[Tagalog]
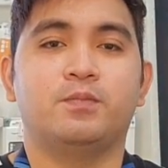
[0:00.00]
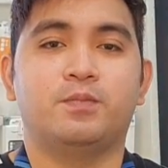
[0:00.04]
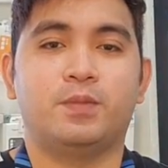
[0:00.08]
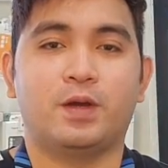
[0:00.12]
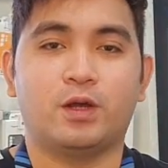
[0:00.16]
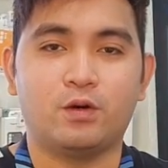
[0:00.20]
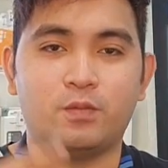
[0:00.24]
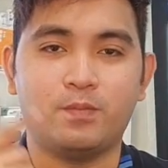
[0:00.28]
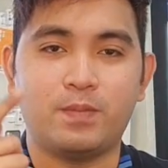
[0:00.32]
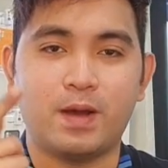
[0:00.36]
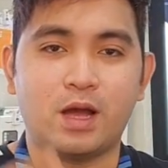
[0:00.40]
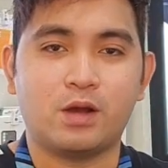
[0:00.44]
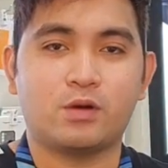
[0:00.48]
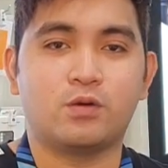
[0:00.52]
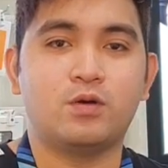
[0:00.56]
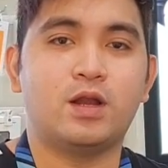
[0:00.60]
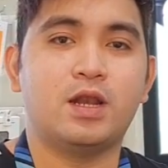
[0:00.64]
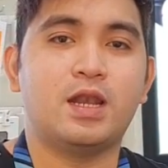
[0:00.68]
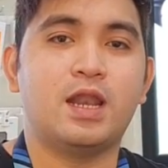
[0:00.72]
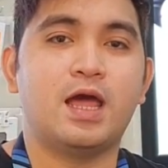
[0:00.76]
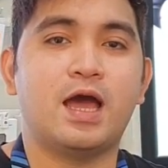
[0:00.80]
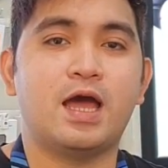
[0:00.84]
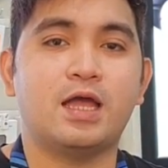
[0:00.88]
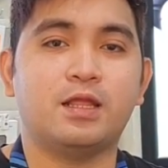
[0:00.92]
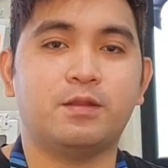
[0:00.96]
Pero bago
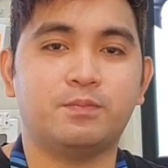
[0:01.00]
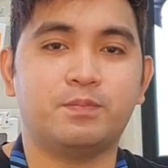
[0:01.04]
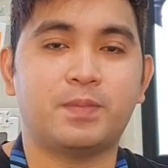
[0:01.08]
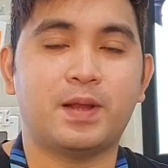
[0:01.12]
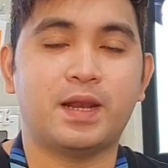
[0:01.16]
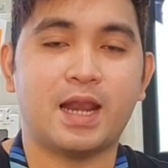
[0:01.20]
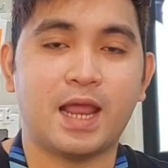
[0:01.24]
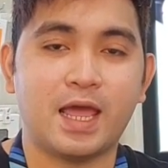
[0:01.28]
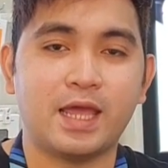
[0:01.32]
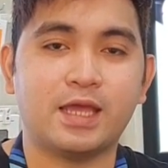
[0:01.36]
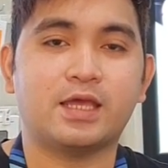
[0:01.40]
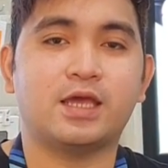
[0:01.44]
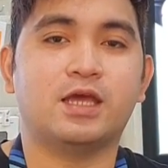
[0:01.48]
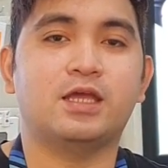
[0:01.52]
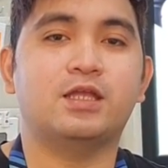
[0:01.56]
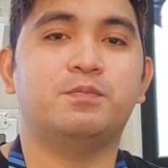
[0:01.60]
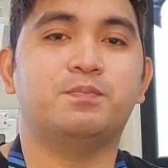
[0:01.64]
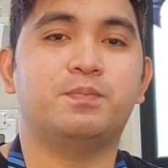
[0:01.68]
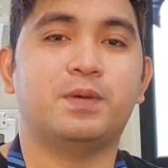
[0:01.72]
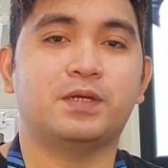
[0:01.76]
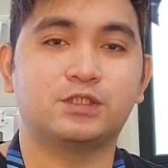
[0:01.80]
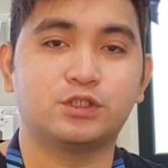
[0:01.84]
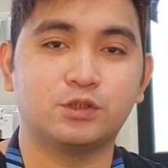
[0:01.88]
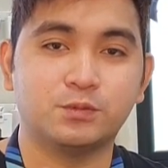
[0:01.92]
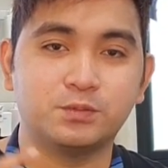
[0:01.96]
ang lahat, pa-like
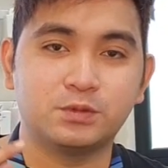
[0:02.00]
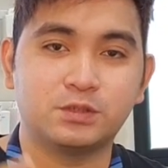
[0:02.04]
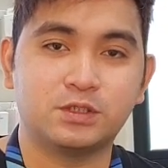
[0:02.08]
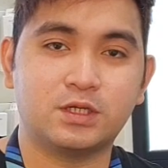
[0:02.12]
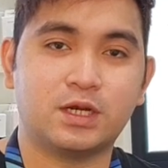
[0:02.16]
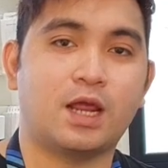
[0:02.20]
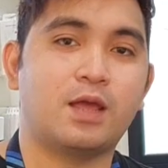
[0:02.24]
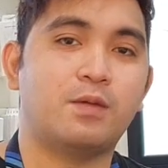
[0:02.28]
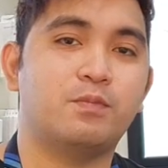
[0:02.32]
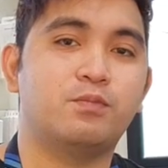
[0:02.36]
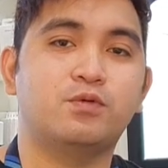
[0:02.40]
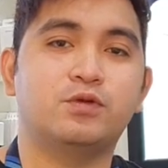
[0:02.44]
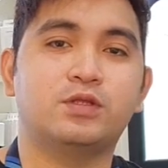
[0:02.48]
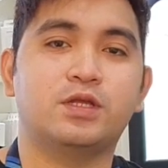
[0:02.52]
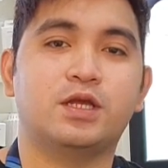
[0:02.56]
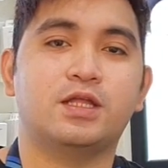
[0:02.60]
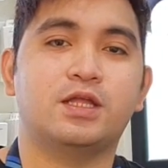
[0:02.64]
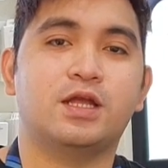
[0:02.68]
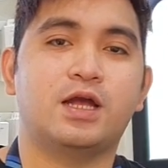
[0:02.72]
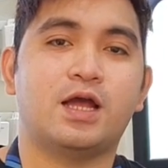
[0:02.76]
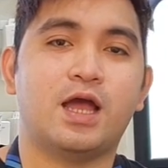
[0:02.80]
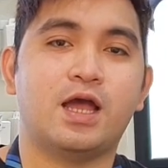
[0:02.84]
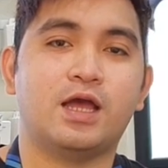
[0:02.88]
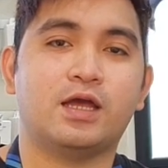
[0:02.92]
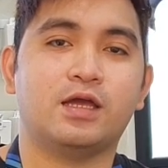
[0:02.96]
and pa-subscribe muna
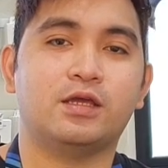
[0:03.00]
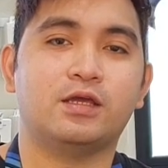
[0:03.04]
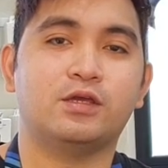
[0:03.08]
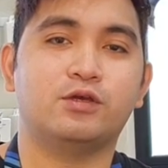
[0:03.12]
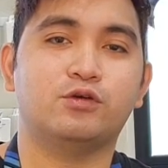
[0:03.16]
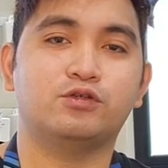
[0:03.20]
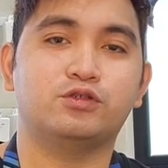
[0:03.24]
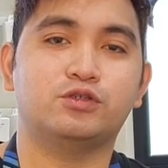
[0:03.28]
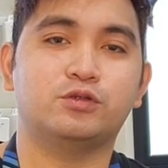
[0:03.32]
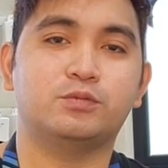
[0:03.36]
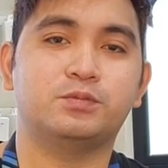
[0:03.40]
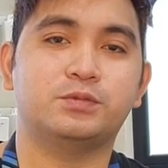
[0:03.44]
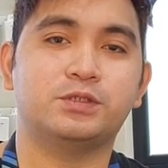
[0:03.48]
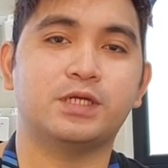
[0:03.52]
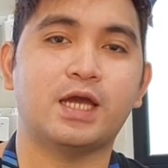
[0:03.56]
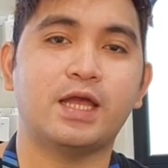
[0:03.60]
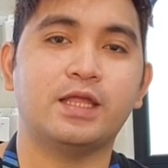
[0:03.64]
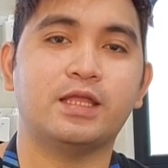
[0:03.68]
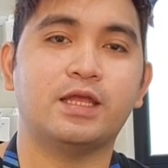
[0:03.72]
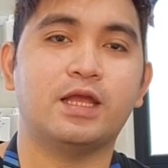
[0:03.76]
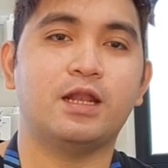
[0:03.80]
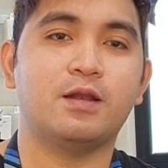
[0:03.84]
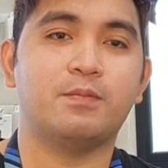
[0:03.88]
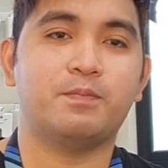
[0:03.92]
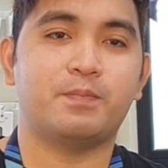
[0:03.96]
ng aking YouTube
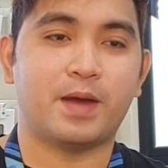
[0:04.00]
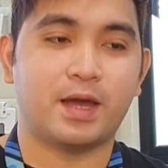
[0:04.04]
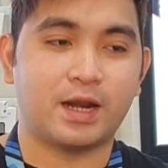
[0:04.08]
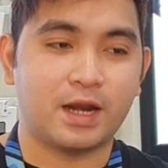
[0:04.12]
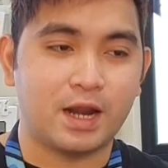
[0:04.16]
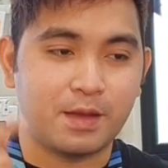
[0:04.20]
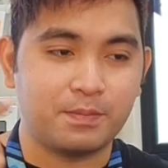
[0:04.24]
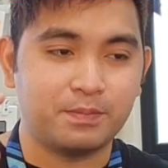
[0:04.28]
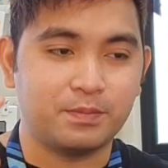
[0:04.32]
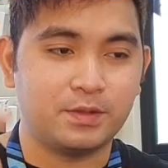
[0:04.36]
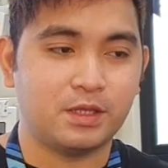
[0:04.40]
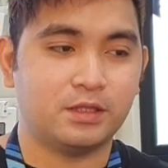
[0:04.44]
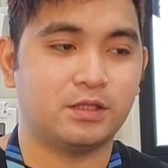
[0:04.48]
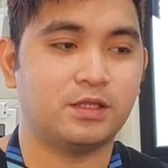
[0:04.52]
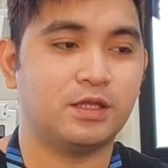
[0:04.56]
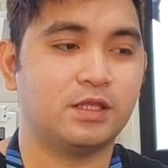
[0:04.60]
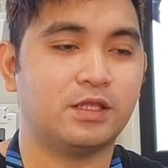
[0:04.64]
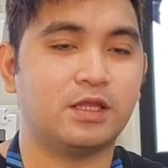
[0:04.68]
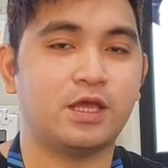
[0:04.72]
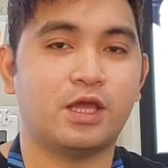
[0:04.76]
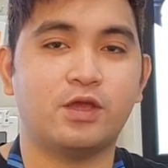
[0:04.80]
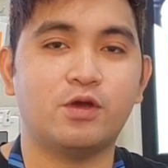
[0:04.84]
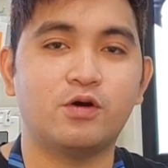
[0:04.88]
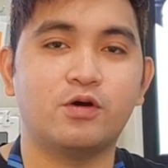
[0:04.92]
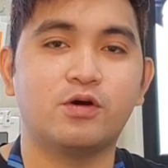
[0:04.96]
channel para
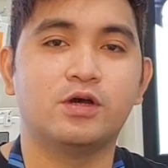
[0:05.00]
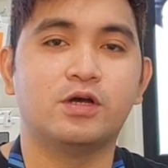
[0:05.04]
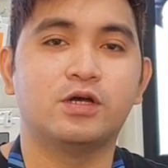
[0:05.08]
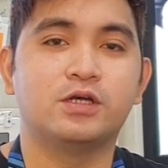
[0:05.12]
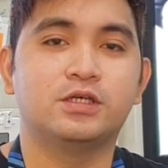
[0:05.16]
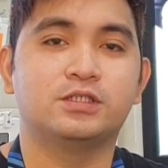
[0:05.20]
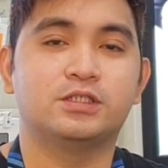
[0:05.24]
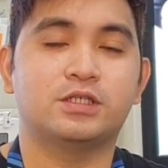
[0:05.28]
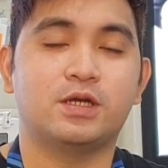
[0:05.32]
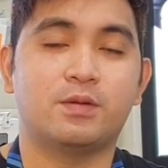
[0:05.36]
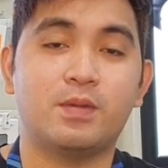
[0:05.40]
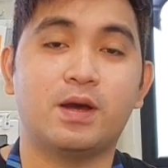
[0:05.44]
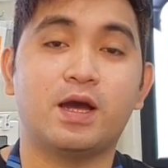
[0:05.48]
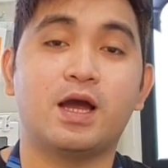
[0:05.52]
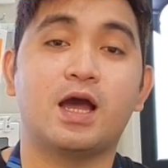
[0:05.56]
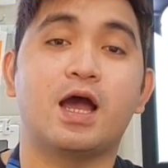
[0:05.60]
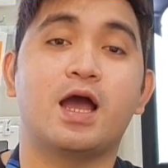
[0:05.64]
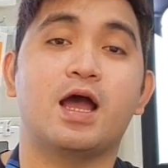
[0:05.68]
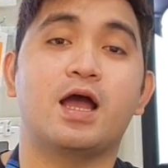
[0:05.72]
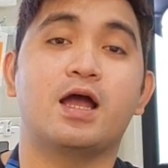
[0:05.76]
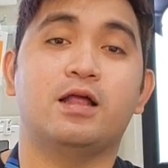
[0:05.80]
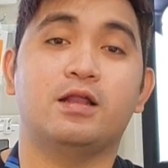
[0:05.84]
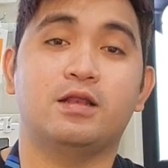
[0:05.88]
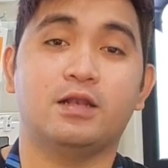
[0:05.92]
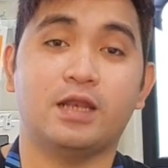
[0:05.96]
updated kayo sa
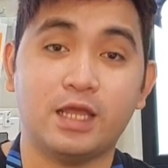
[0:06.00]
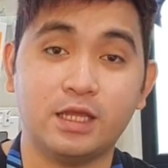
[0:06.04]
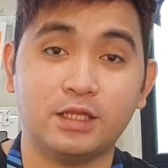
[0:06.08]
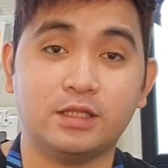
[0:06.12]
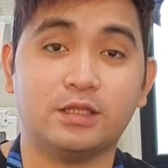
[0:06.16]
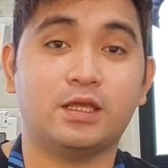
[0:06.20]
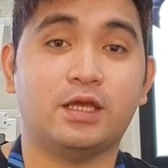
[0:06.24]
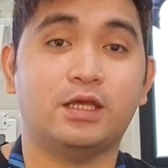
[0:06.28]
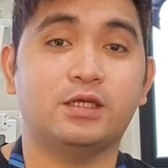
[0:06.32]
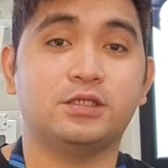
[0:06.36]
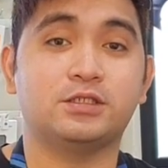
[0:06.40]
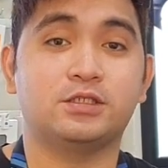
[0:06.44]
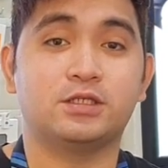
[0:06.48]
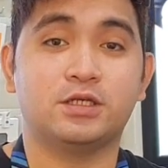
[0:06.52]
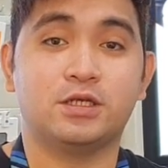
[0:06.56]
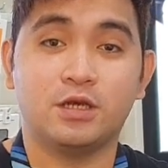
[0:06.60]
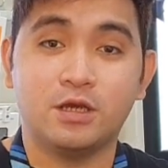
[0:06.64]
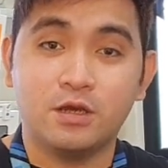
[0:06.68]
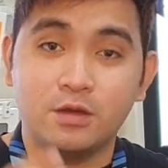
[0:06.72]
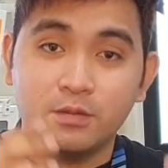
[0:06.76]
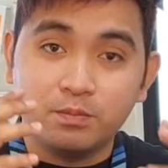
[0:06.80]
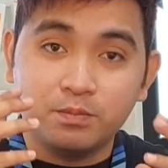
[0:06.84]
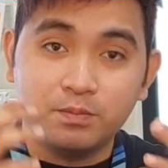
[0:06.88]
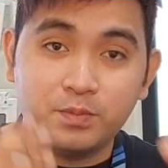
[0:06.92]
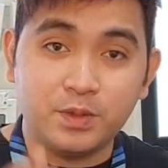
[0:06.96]
mga latest
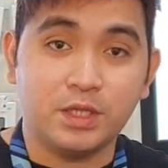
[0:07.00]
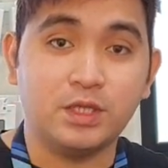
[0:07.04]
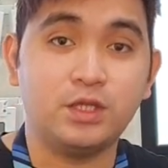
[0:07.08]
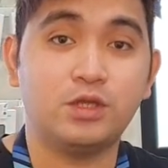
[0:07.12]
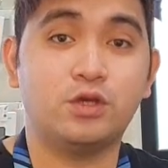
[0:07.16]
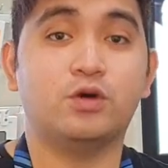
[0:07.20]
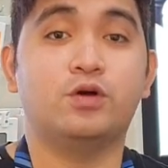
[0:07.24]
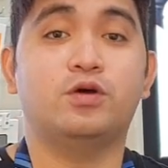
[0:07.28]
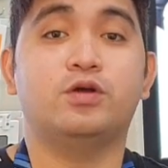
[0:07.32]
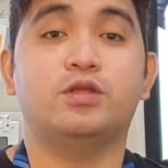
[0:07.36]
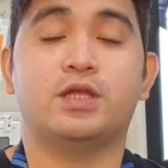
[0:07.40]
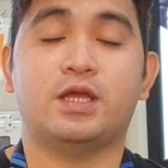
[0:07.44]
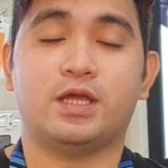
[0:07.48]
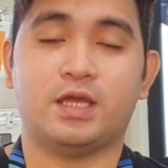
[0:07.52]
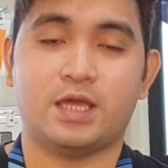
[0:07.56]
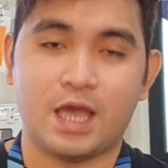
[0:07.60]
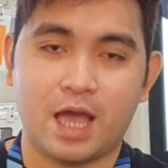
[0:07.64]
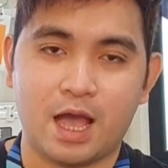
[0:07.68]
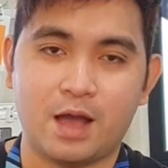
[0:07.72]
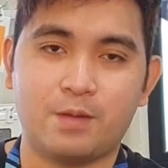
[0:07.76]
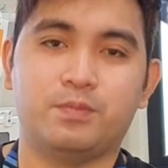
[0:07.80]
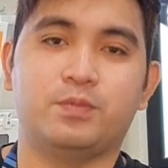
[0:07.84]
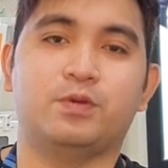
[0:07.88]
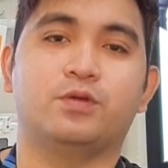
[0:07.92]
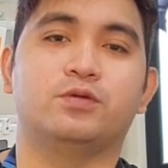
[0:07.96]
video na
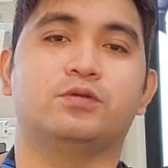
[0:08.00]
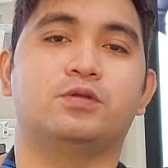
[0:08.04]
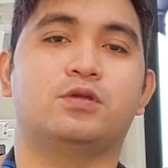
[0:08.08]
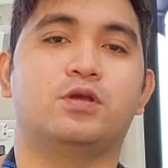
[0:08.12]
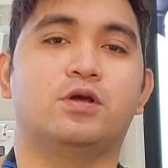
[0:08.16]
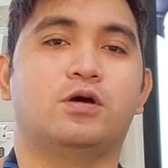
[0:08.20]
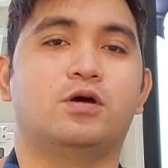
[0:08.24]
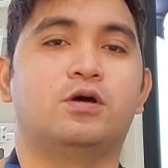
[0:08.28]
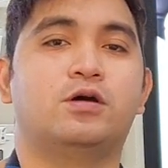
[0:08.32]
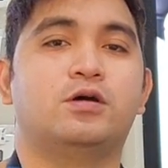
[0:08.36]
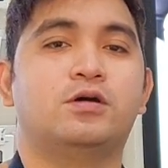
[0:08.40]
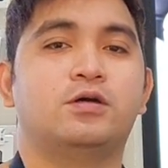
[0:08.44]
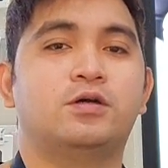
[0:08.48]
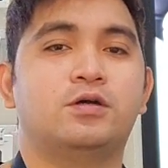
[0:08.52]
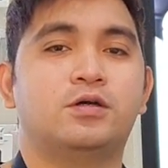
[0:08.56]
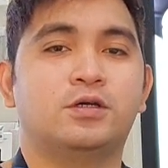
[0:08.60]
i-upload ko.